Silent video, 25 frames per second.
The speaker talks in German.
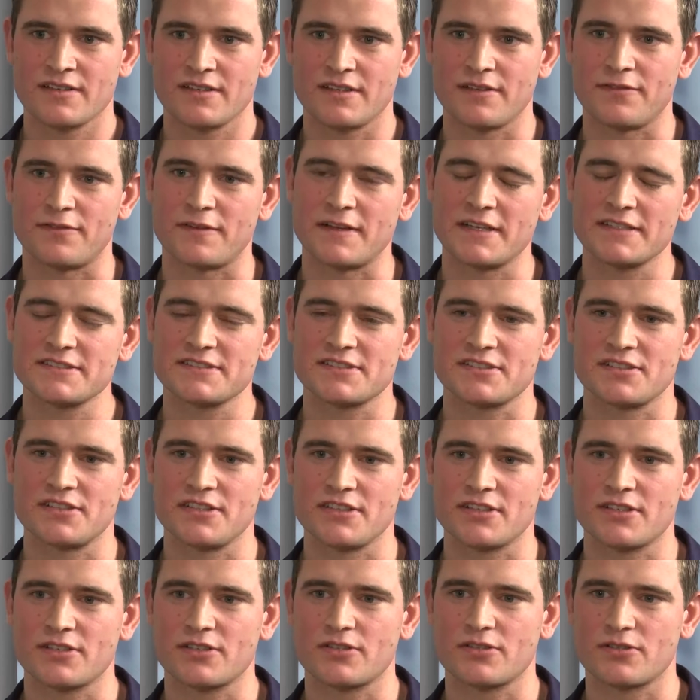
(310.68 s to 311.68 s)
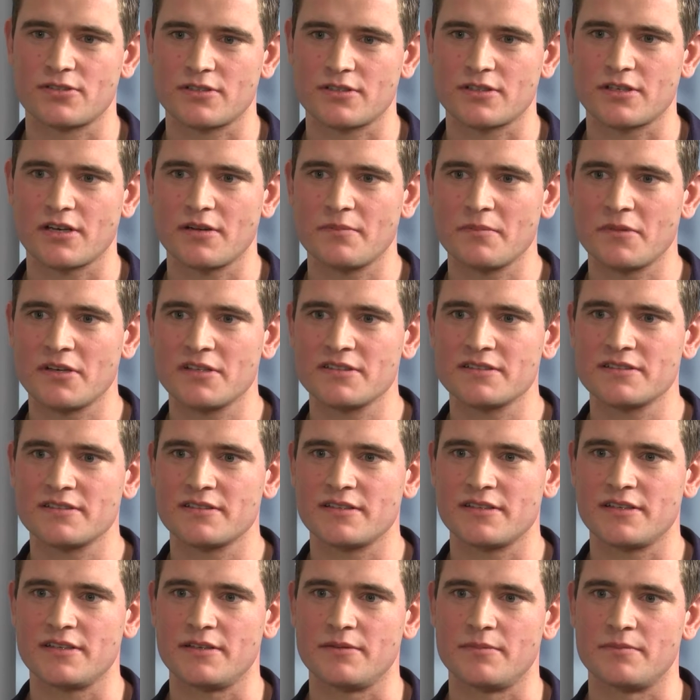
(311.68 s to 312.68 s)
Die Pflanze, die kann man
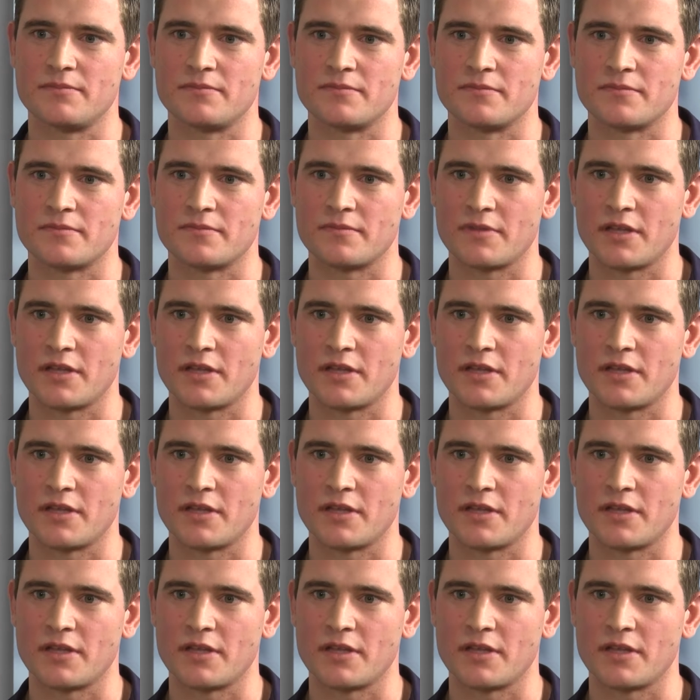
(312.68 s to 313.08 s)
im,